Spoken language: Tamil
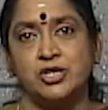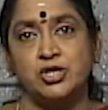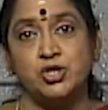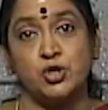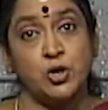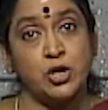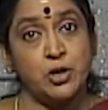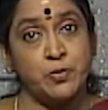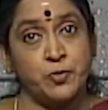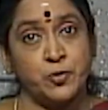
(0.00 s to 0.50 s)

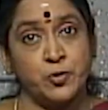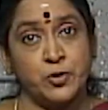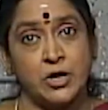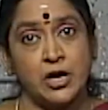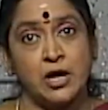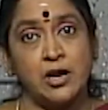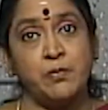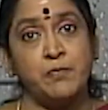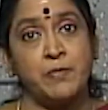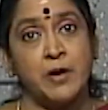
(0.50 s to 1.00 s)

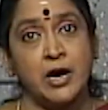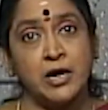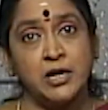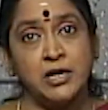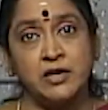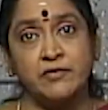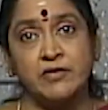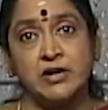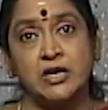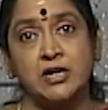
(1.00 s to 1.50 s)
சொல்லப்போனால்
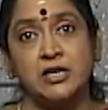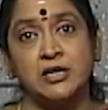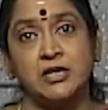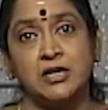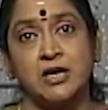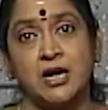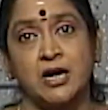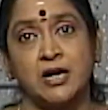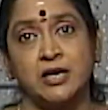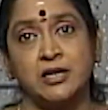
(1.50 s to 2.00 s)

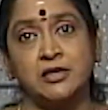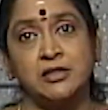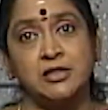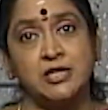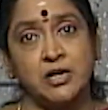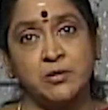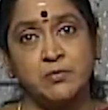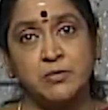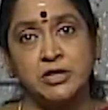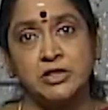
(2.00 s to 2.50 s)
பாண்டவர்களுக்காக
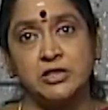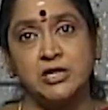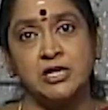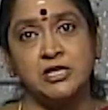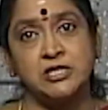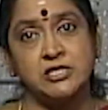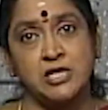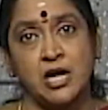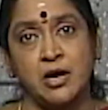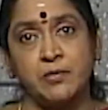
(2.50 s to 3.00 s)
தர்மத்தை
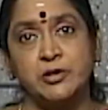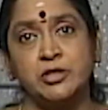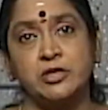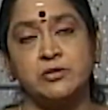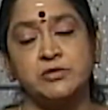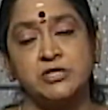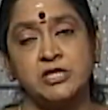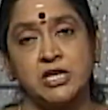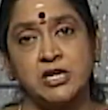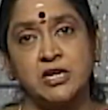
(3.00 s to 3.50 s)

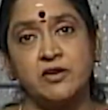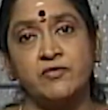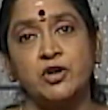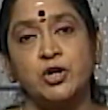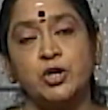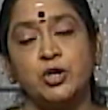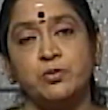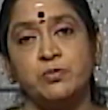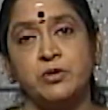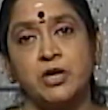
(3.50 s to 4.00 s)
ஸ்தாபிதம் செய்ய
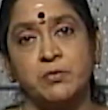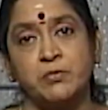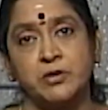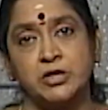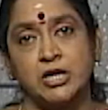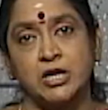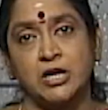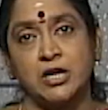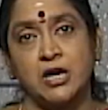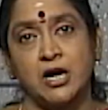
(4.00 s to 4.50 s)
வேண்டும்
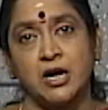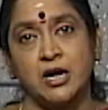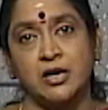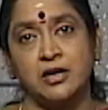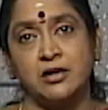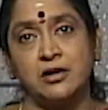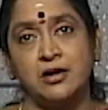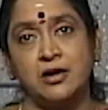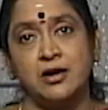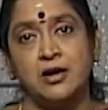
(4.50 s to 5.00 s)

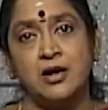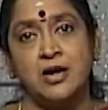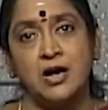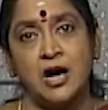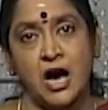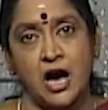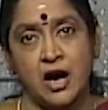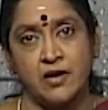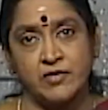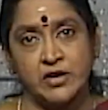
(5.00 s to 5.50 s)
என்பதற்காக
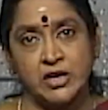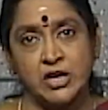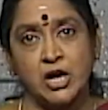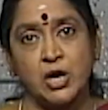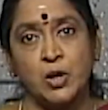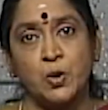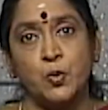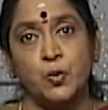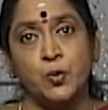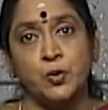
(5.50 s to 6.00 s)
அவரே
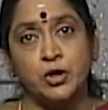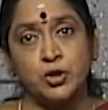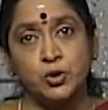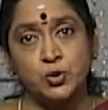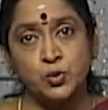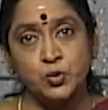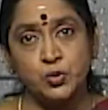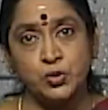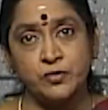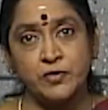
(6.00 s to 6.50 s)
கூட
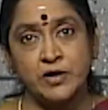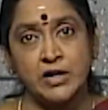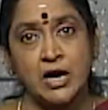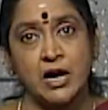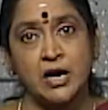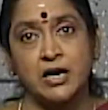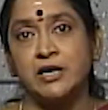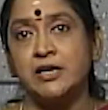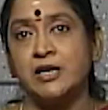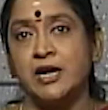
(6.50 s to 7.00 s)

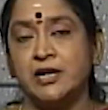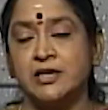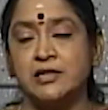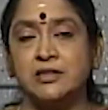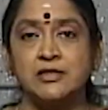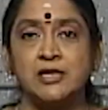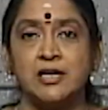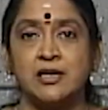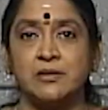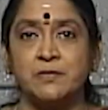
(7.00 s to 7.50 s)
தூதுவராக
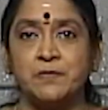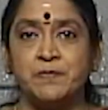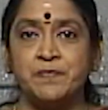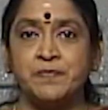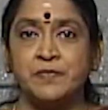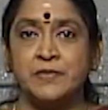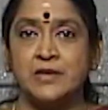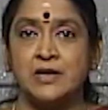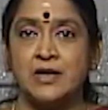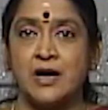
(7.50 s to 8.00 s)
நடந்தார்
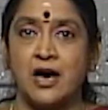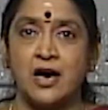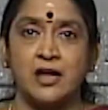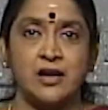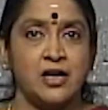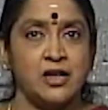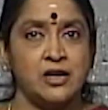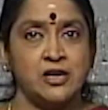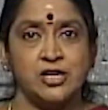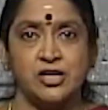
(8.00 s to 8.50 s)

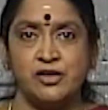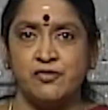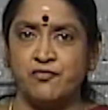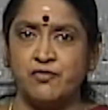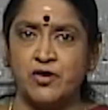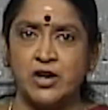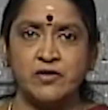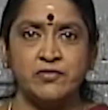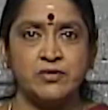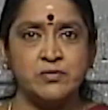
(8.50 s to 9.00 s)
ஆனால்
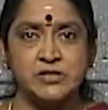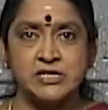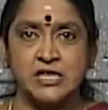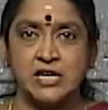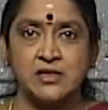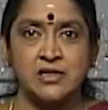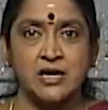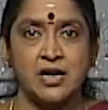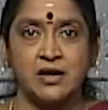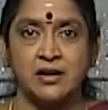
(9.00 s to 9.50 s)
இவ்வளவும்
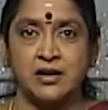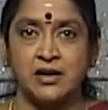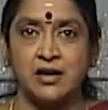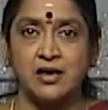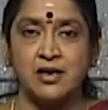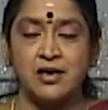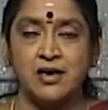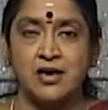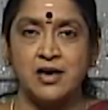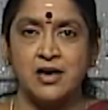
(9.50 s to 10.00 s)
செய்தாரே
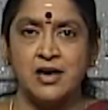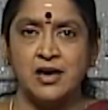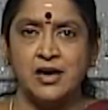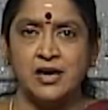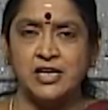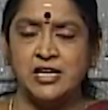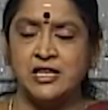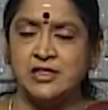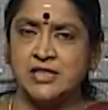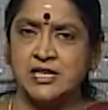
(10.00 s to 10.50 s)

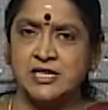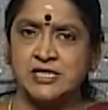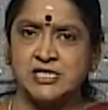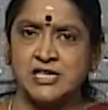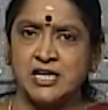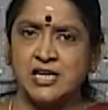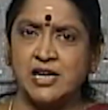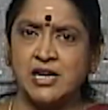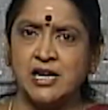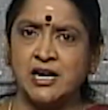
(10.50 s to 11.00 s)
இந்த
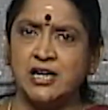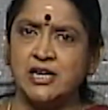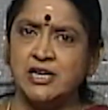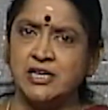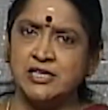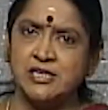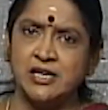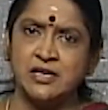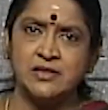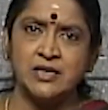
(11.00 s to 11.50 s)
செயல்கள்
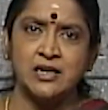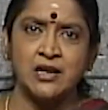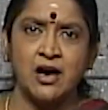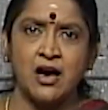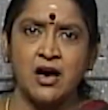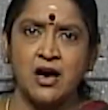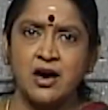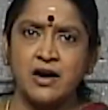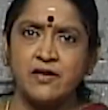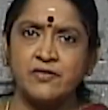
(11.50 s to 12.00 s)

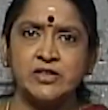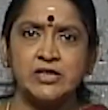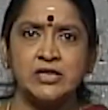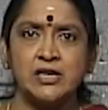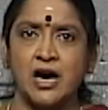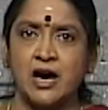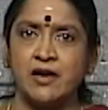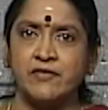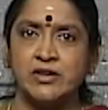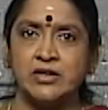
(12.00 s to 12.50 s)
எதிலாவது
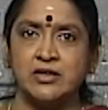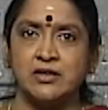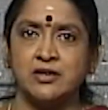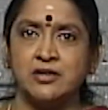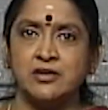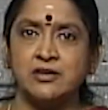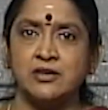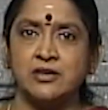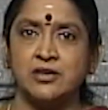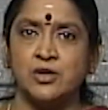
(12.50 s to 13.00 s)

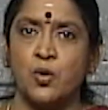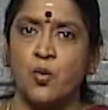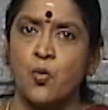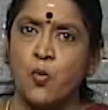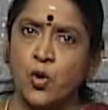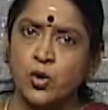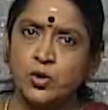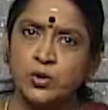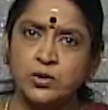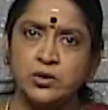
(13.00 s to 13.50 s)
அவருக்கு
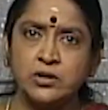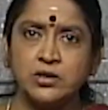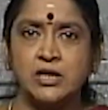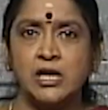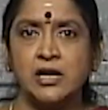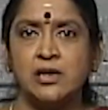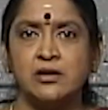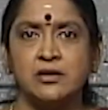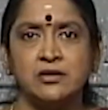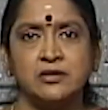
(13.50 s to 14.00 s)

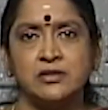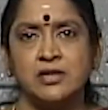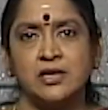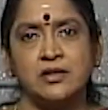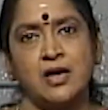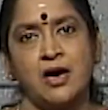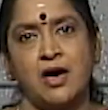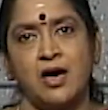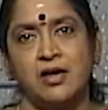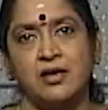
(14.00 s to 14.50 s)
ஒட்டுதல்
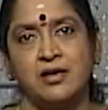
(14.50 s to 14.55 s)
இருந்ததா